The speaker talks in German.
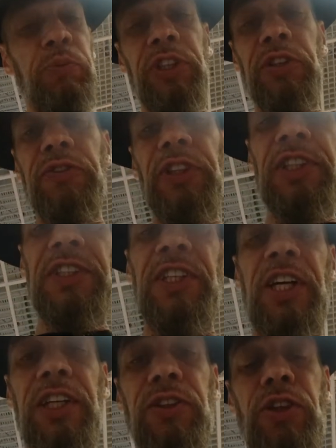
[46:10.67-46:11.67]
Briefe
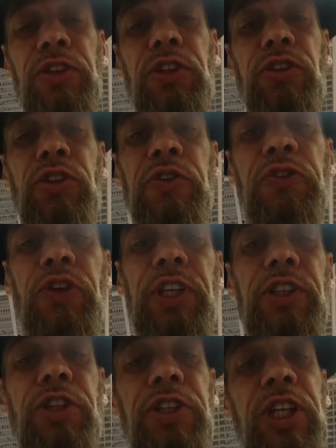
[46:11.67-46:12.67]
lese ich dann noch
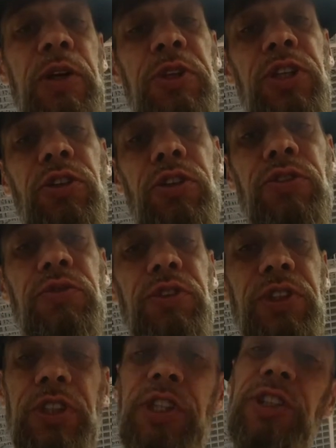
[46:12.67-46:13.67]
vor, nachdem ich dann
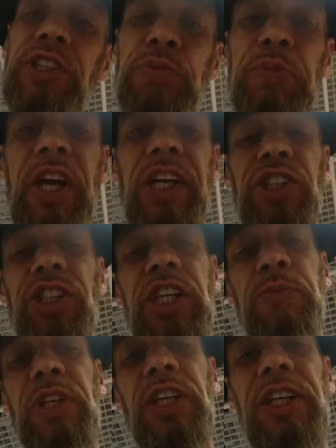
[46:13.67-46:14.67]
das
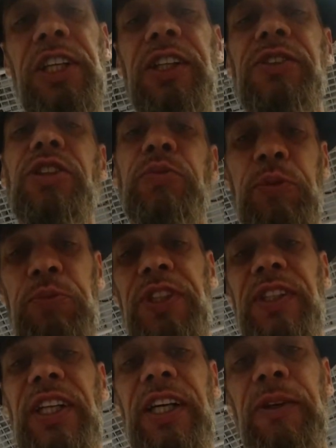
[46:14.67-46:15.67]
Beeinschreiben erledigt habe.
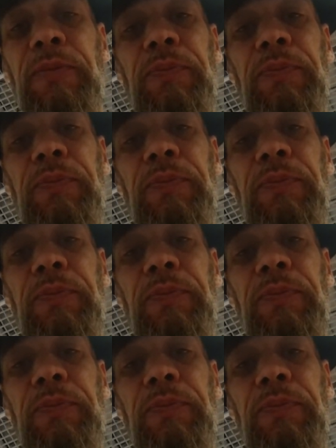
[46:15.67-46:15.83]
Bis gleich.